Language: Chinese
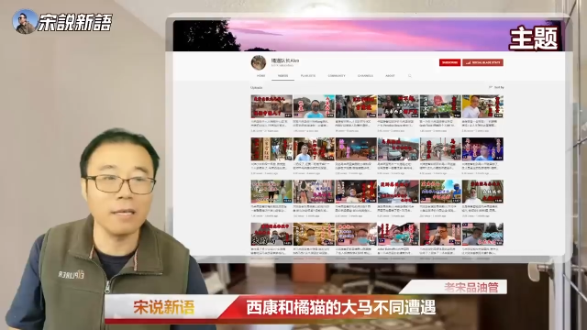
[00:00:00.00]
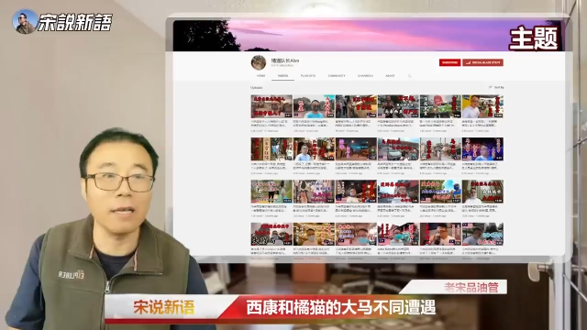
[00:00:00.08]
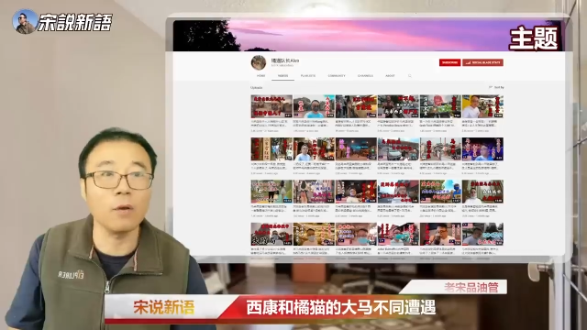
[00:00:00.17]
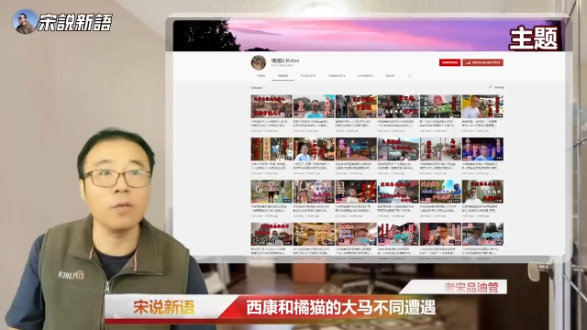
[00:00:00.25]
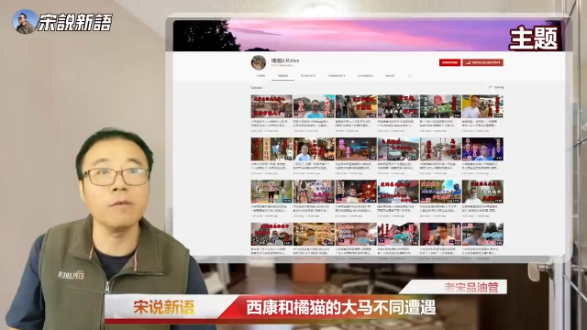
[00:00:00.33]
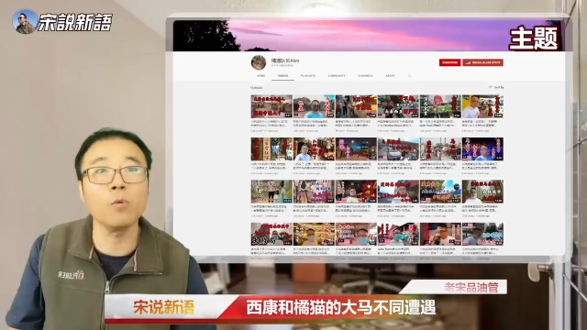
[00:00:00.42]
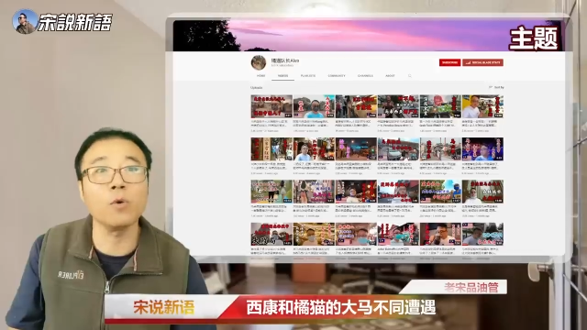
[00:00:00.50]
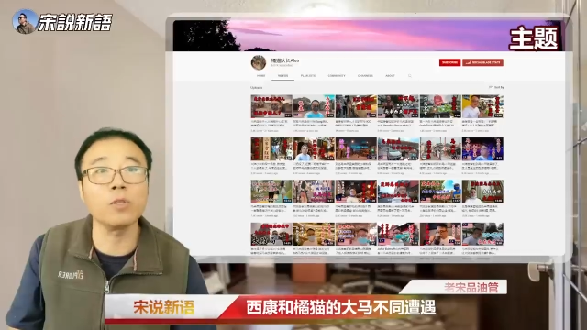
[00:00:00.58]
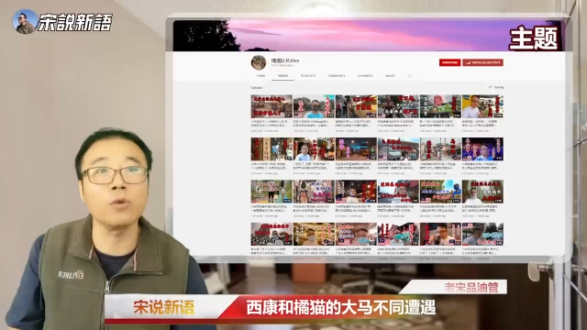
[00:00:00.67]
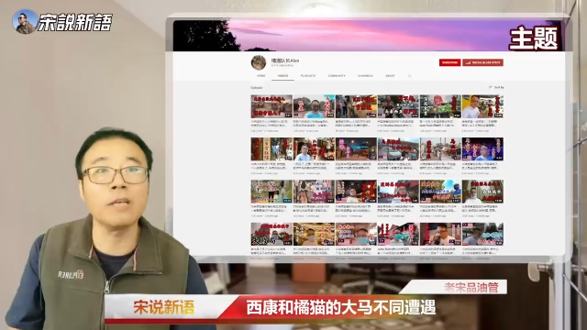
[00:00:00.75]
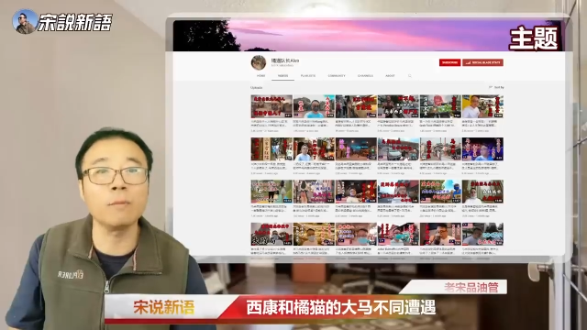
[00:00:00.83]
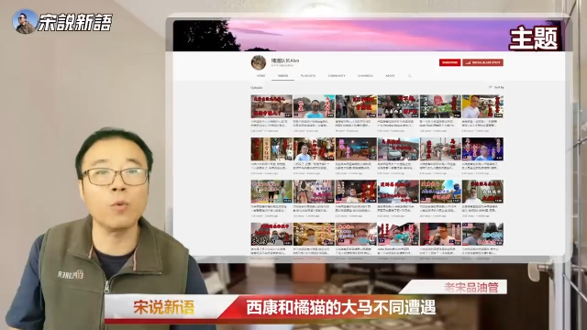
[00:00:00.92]
啊，因为我
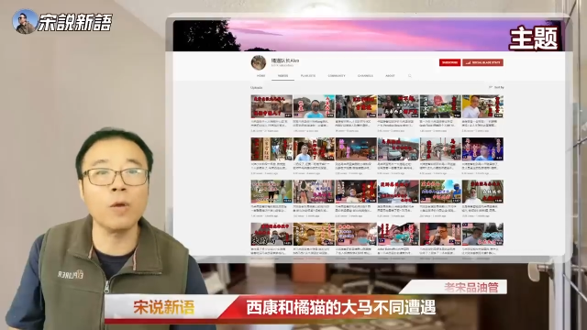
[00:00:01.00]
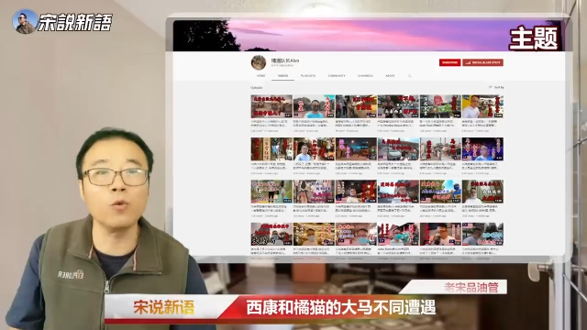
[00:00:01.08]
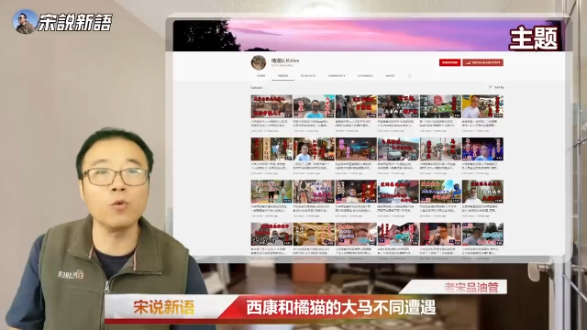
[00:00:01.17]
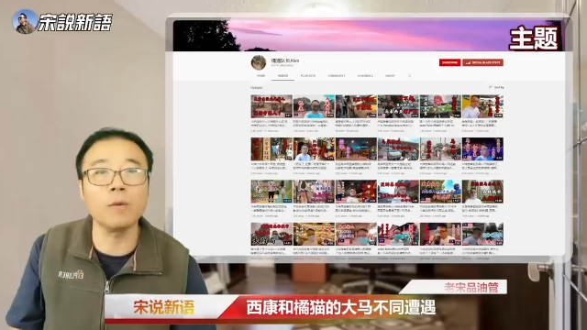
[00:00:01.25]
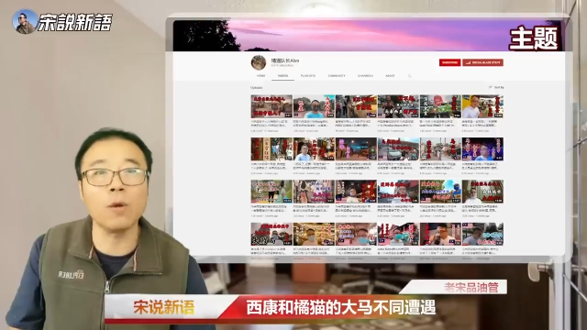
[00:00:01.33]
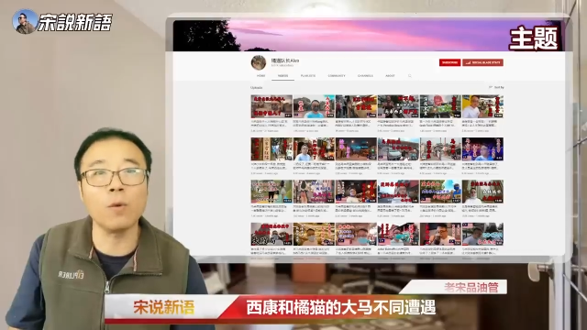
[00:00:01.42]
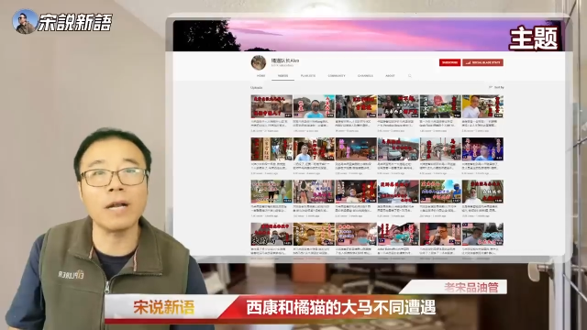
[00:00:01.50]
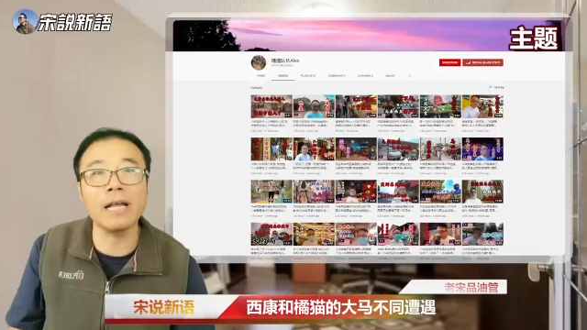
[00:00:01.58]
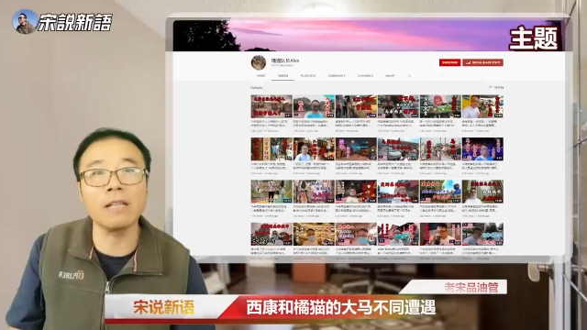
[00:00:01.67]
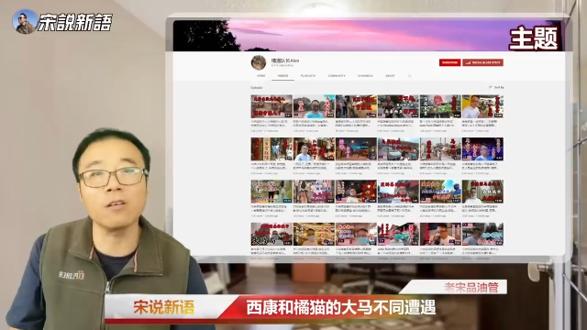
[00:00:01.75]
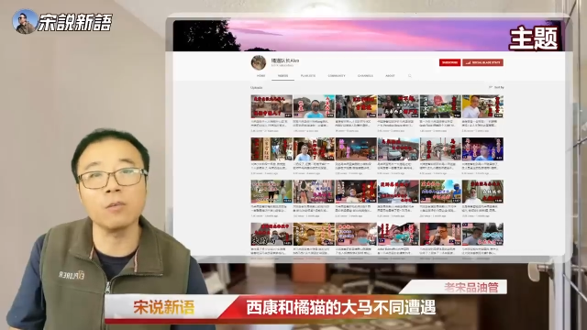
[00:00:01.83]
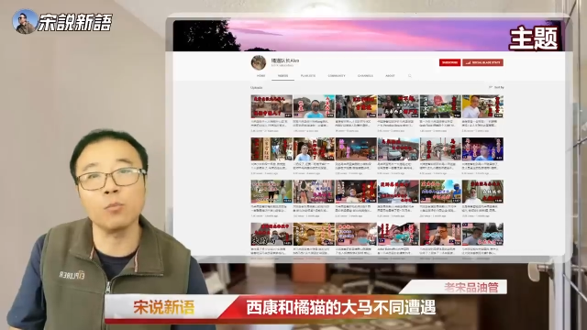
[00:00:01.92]
都是他们观众嘛，我
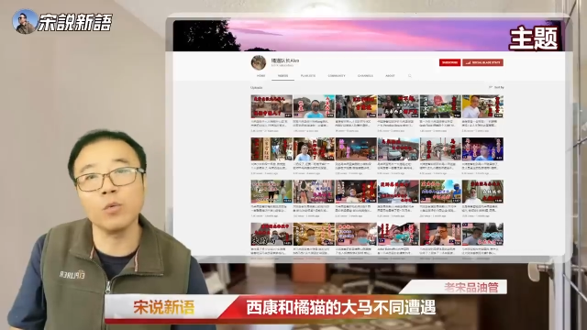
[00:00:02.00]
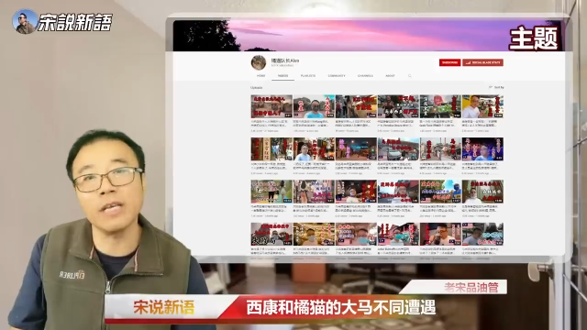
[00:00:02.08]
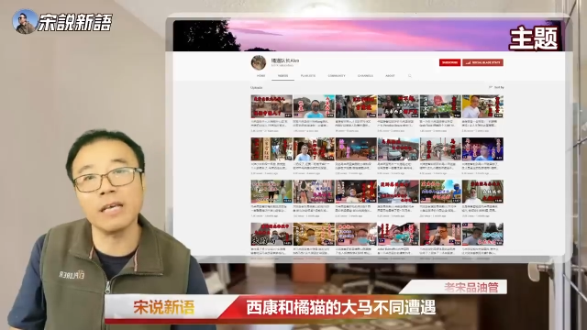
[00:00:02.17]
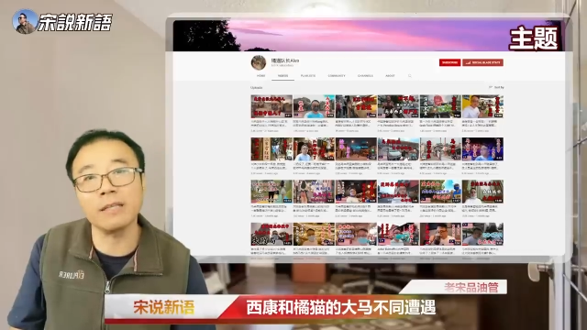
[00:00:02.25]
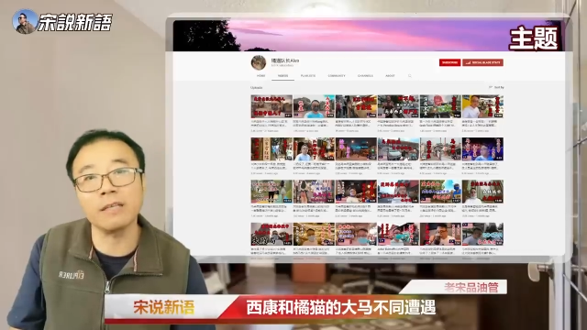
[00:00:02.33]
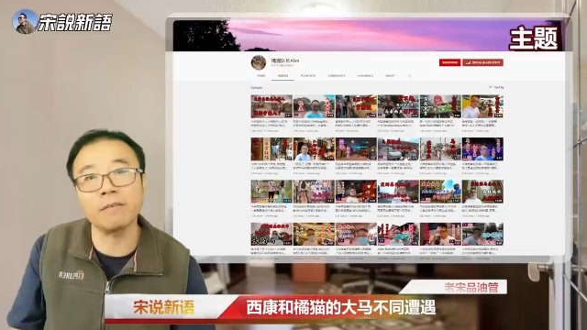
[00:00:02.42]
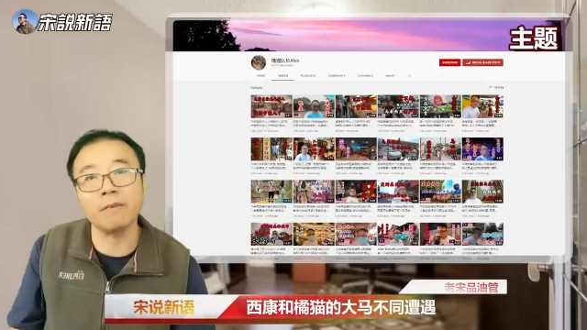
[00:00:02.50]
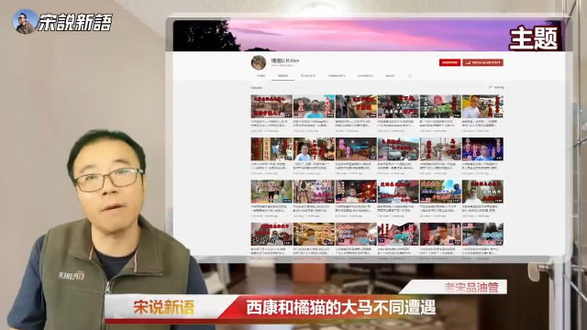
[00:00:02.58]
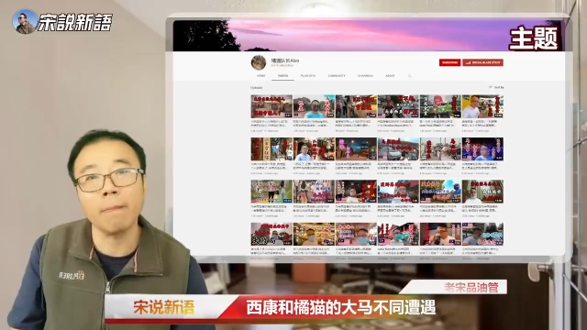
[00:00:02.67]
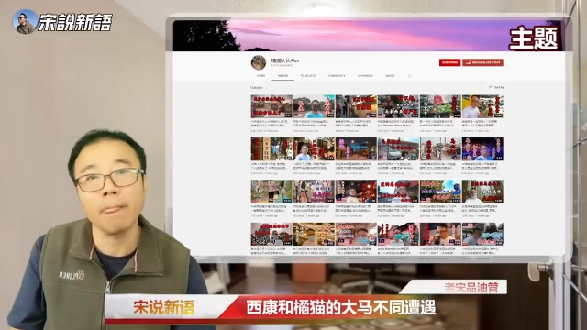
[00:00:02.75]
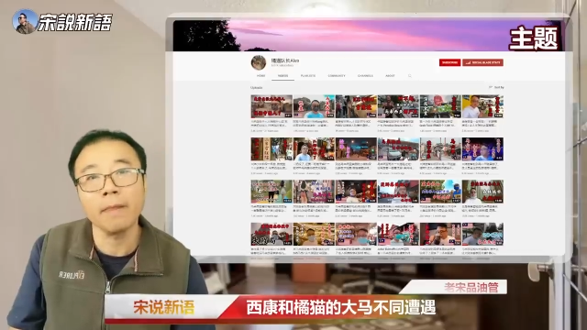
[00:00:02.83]
看到的不一样的地方。